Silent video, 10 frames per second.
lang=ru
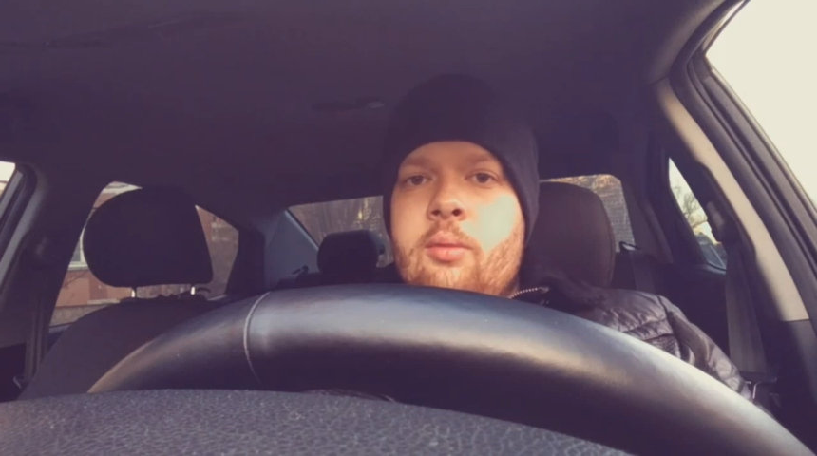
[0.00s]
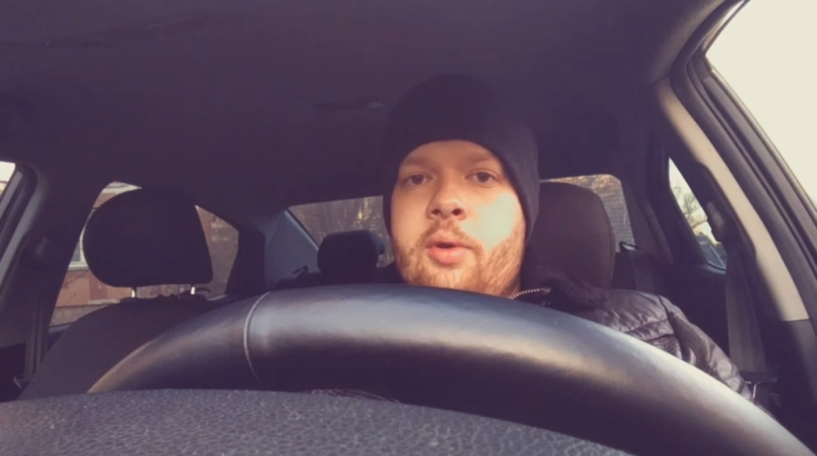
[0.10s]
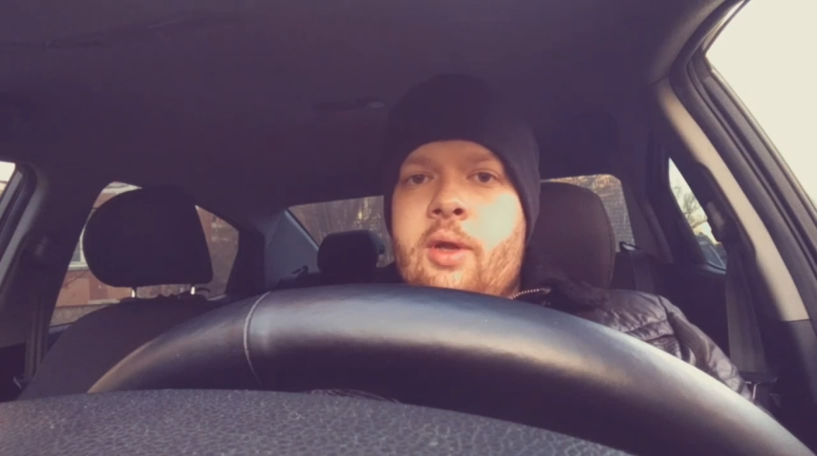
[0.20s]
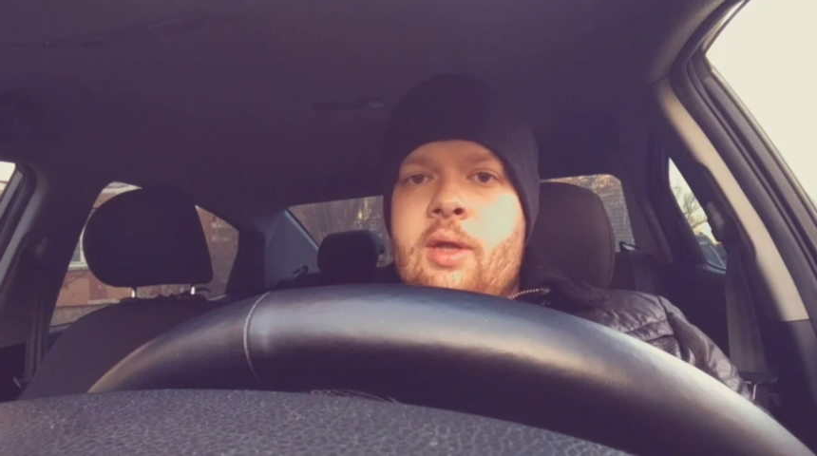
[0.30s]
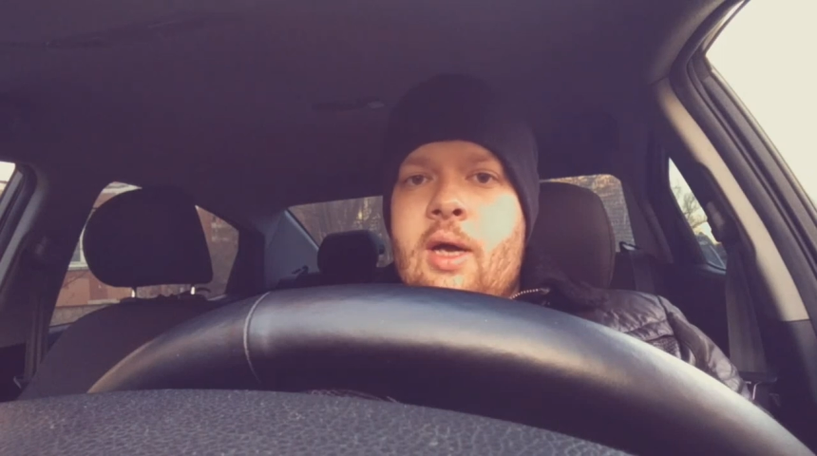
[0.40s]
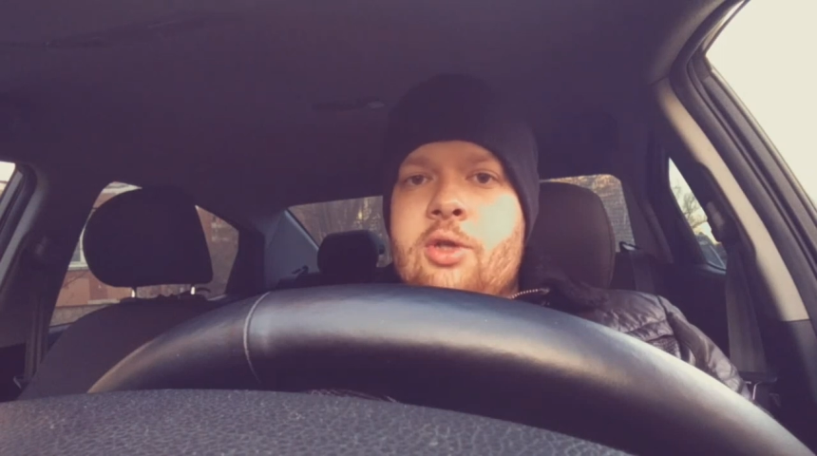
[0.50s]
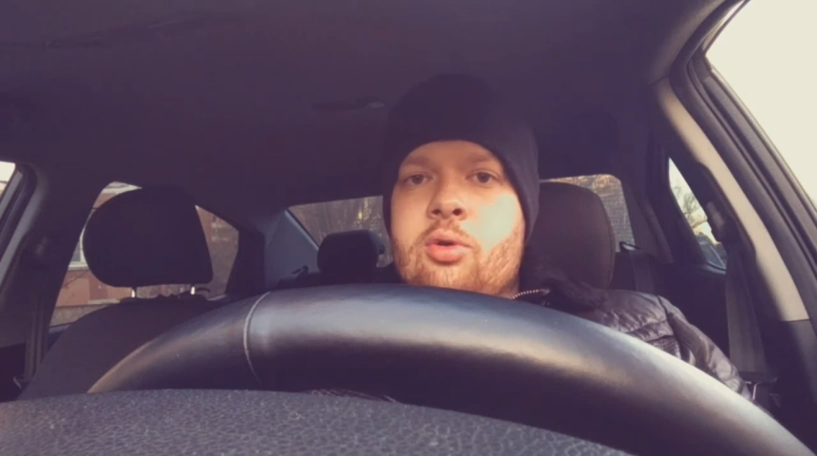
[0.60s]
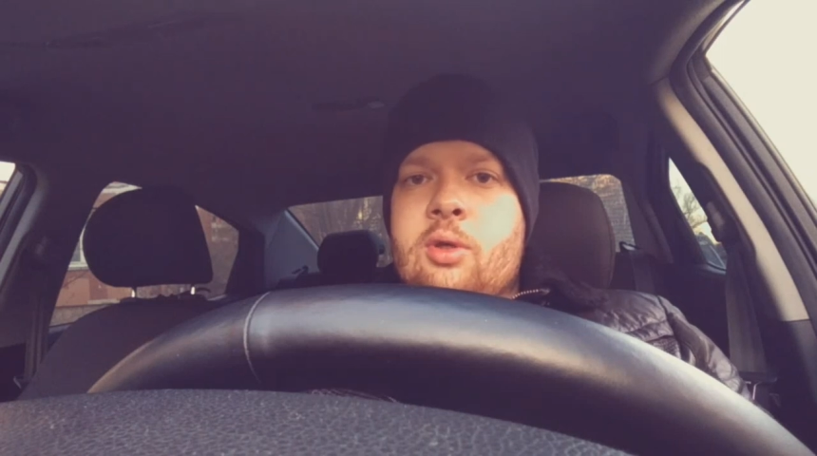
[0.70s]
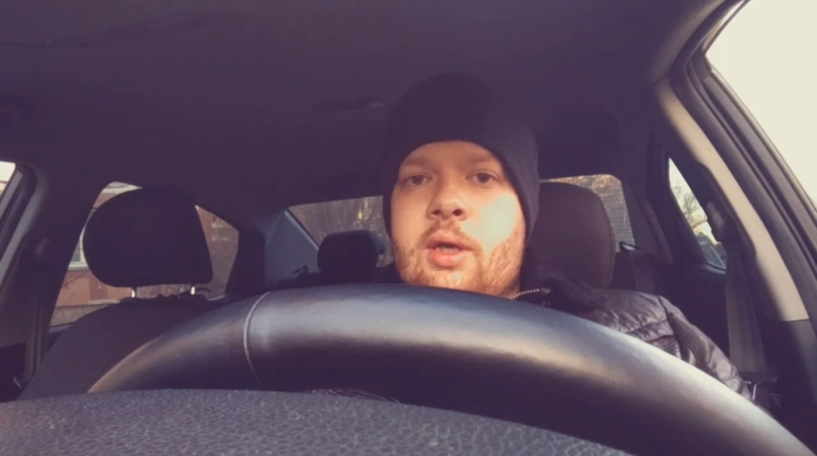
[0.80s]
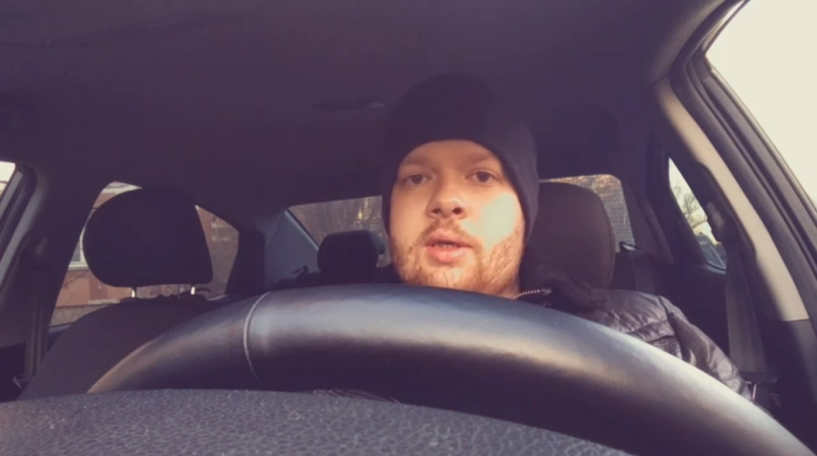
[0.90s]
передачу,
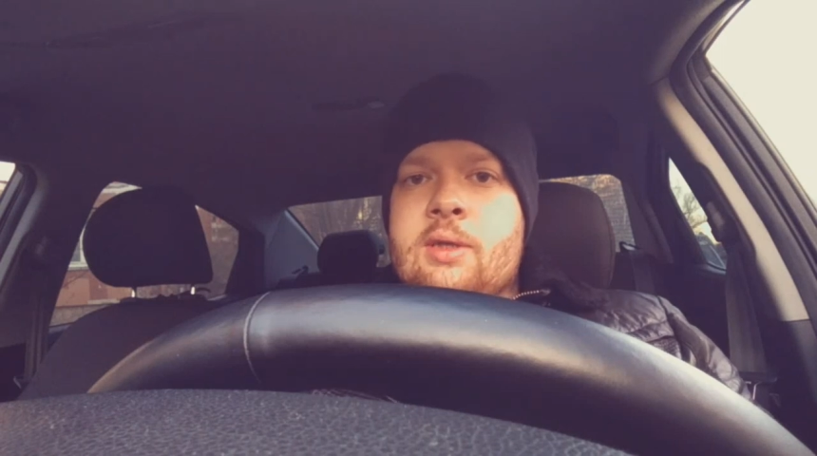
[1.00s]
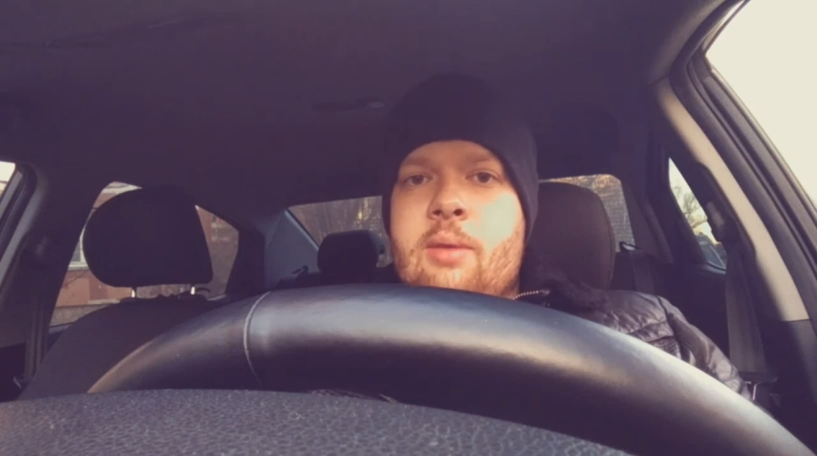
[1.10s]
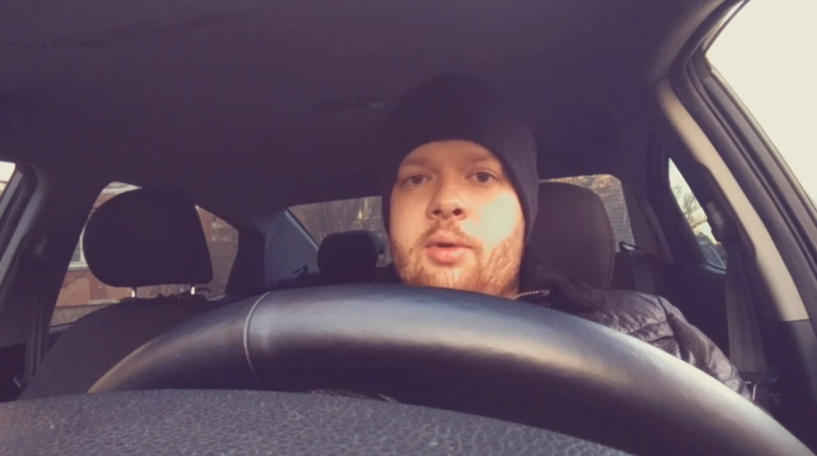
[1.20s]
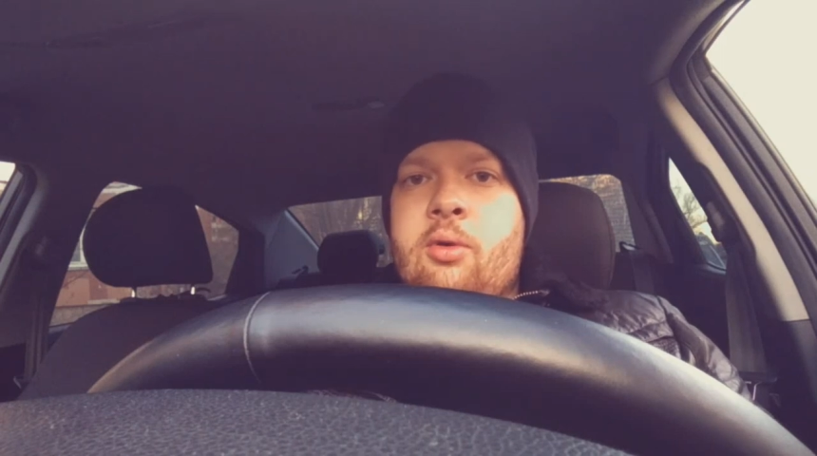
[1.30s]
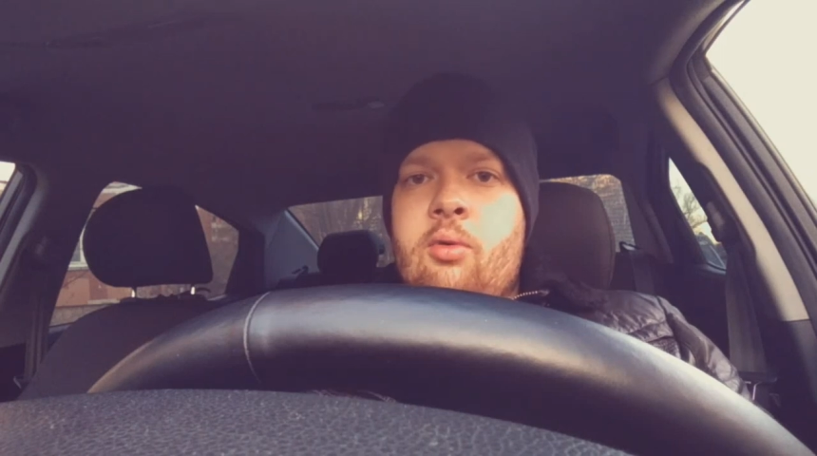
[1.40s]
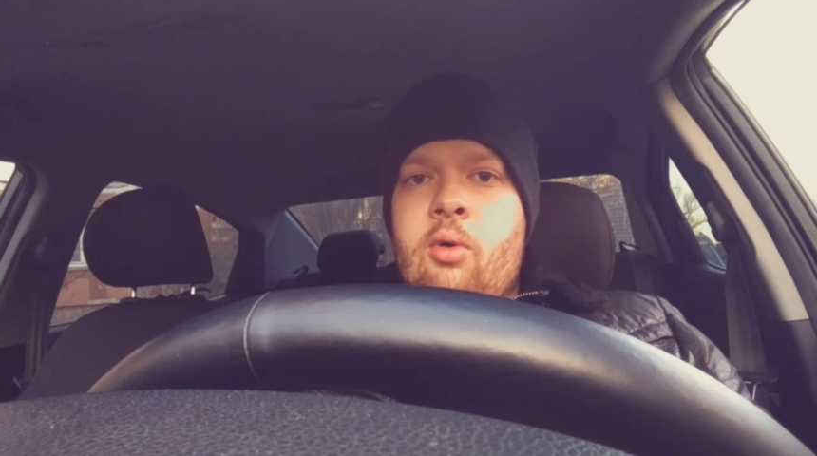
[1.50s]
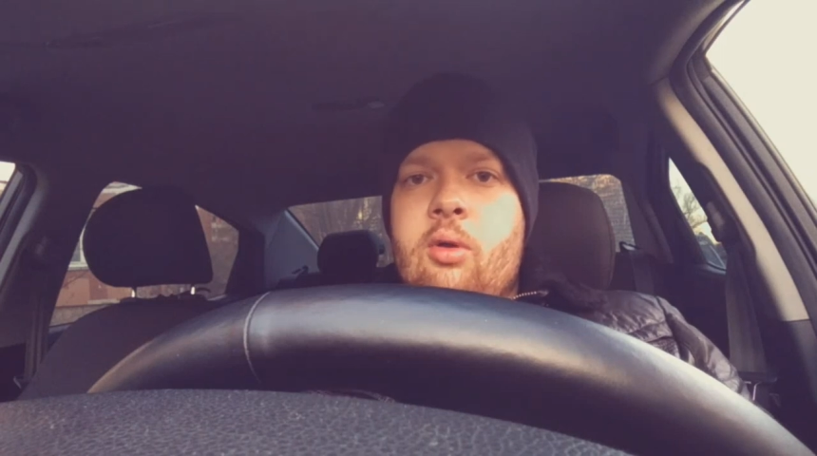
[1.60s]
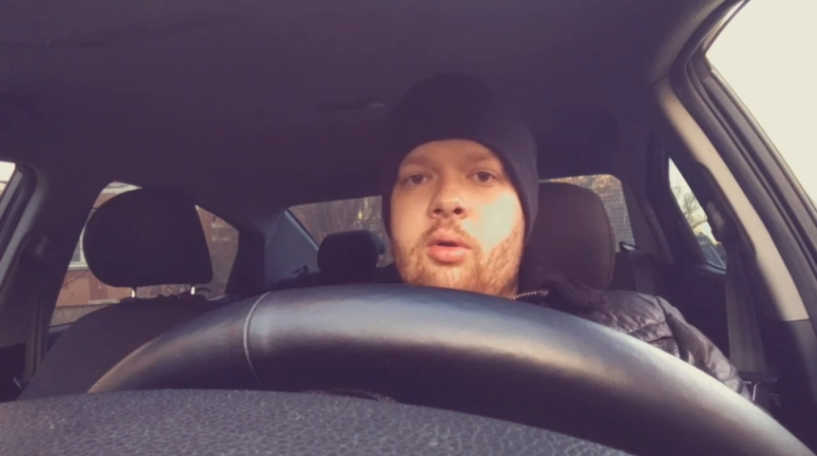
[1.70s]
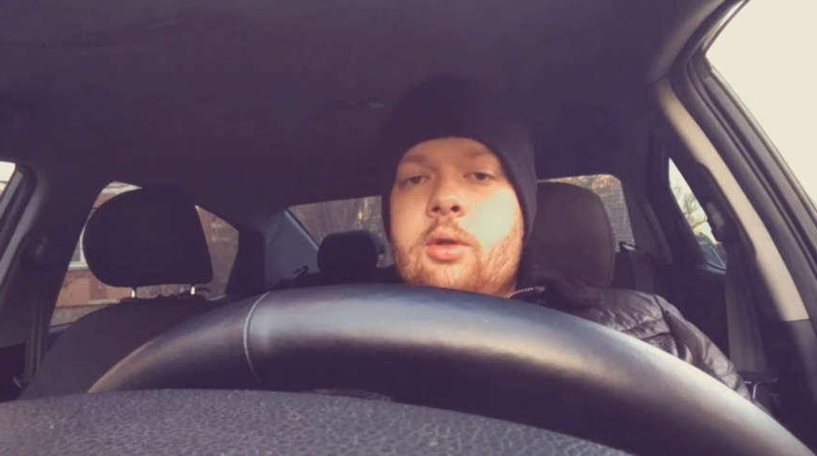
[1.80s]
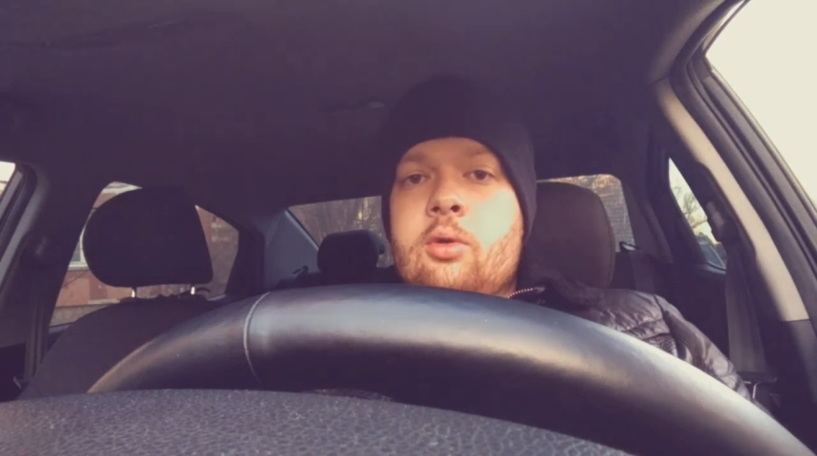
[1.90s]
так и забить гол.